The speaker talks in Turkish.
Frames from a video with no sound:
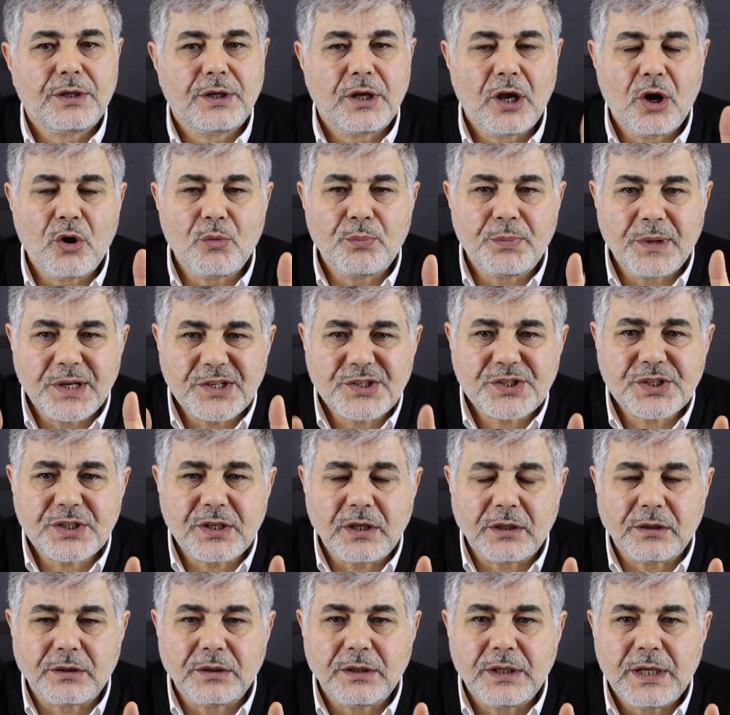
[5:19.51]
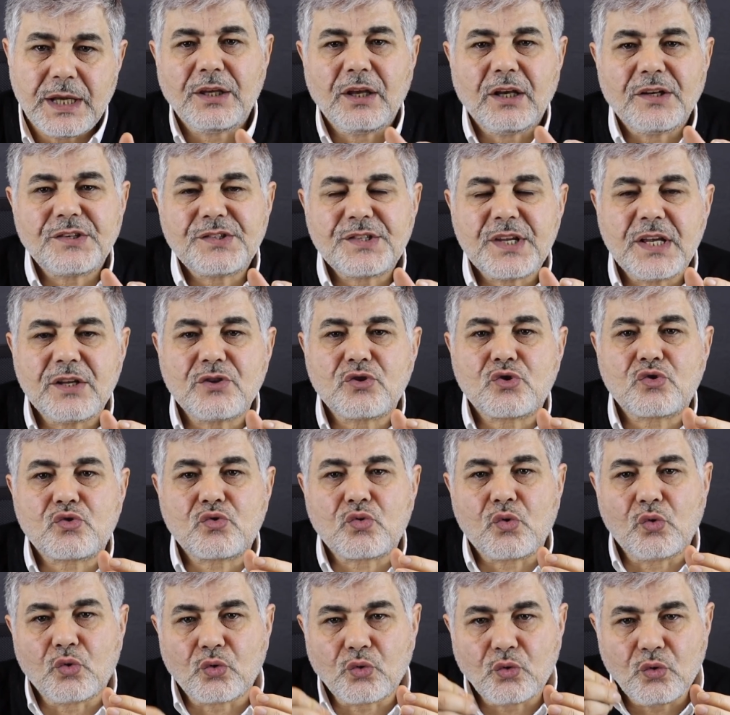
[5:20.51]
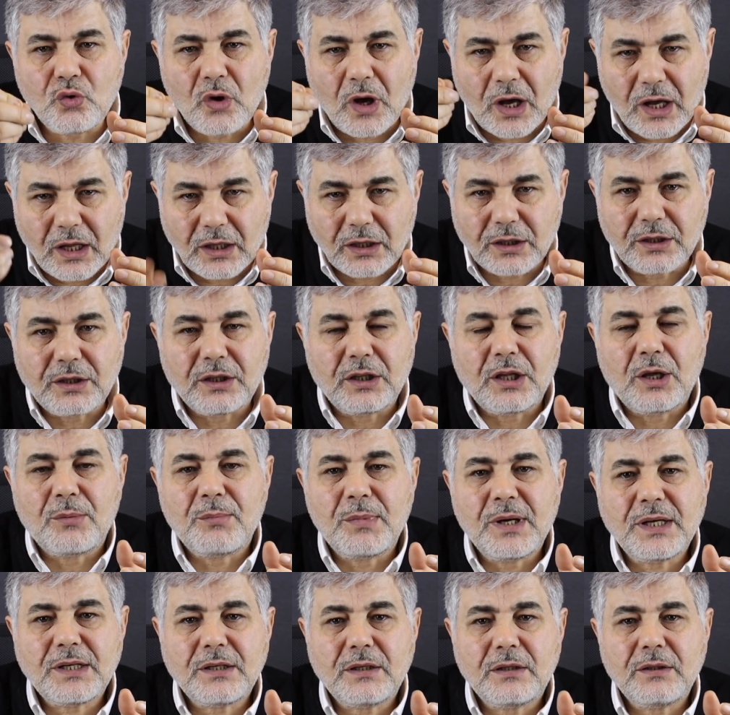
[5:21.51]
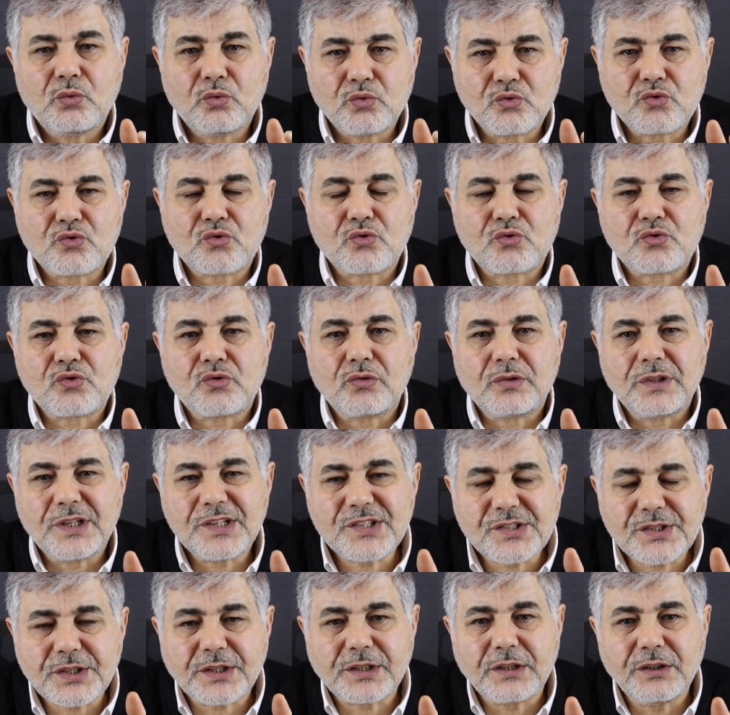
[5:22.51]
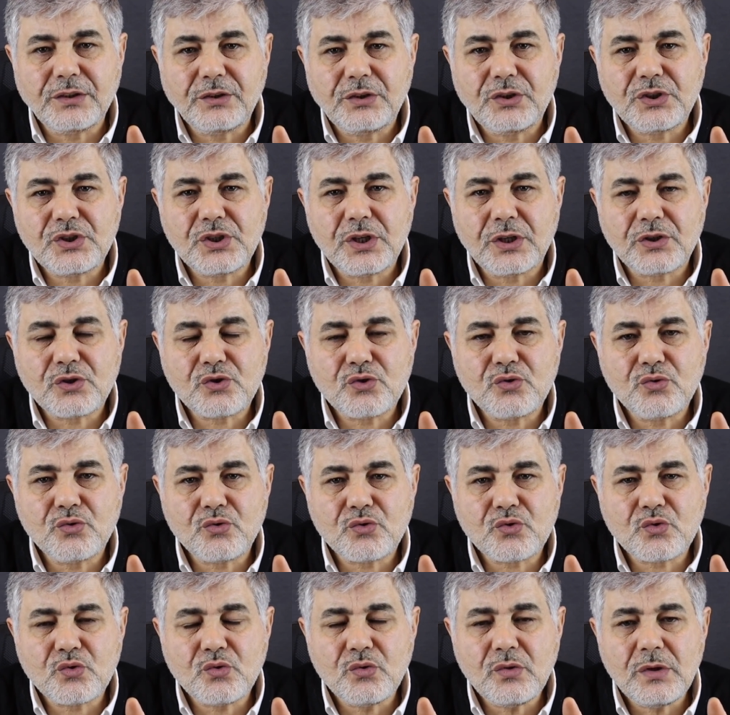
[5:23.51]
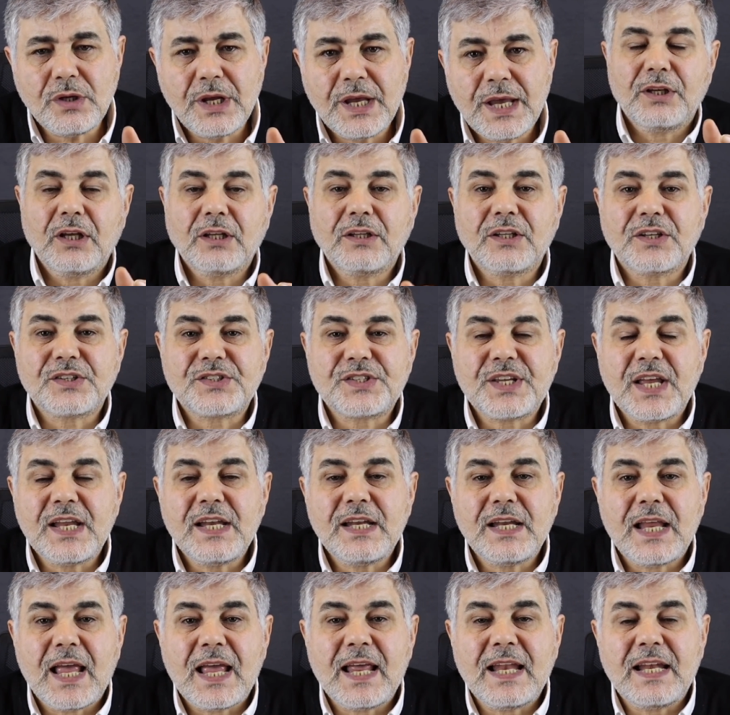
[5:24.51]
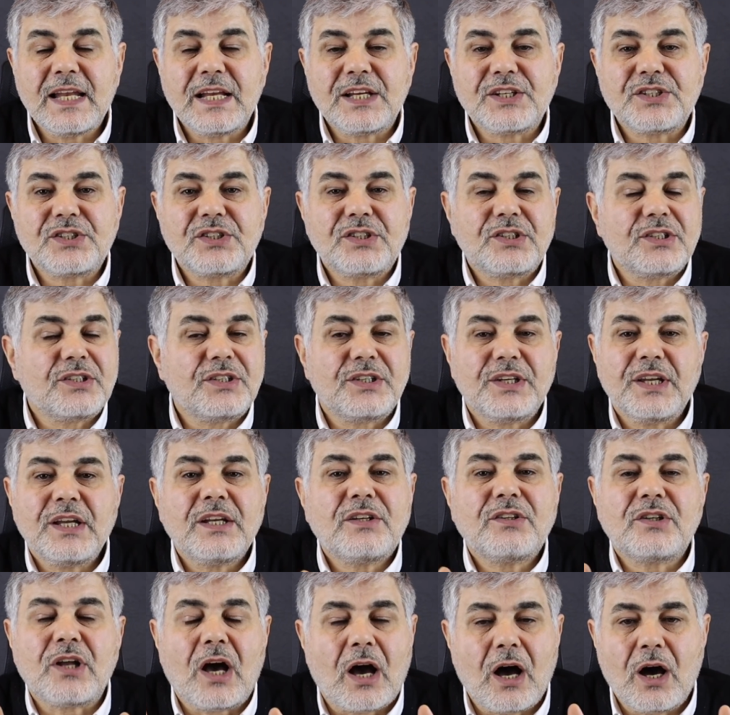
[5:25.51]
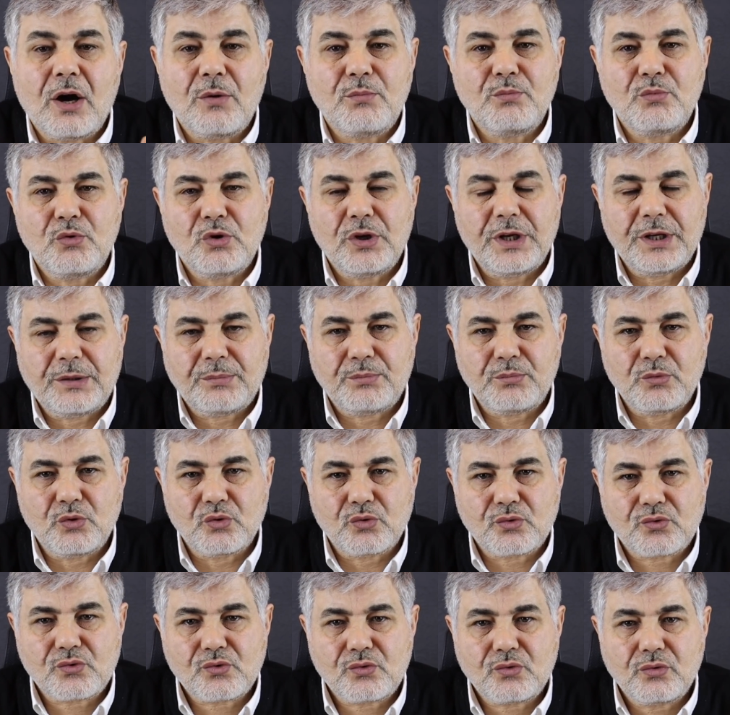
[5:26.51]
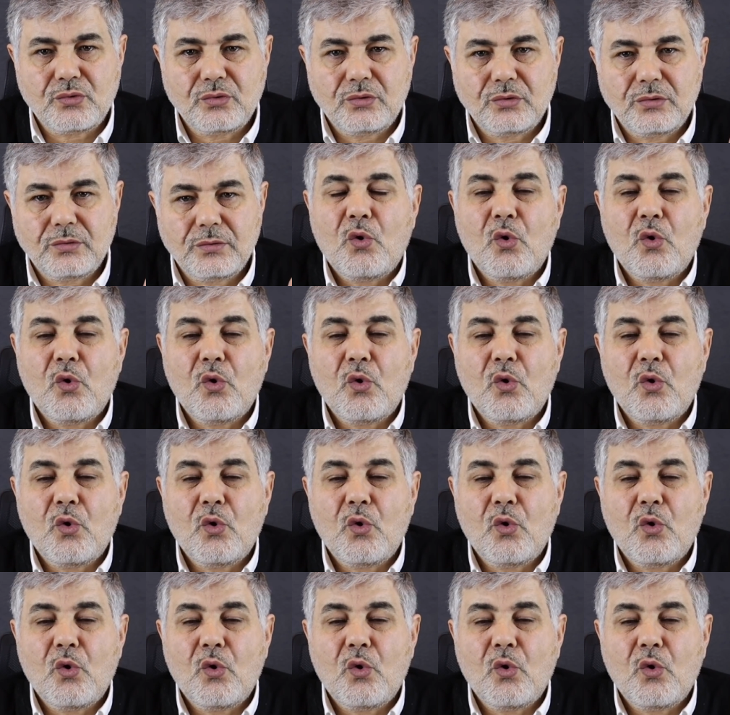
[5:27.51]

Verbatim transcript: Ya başkan ya sen soruyu algılamak hususunda sıkıntıcı yaşıyorsun ya da sen eleştiriye tahammül etmiyorsun.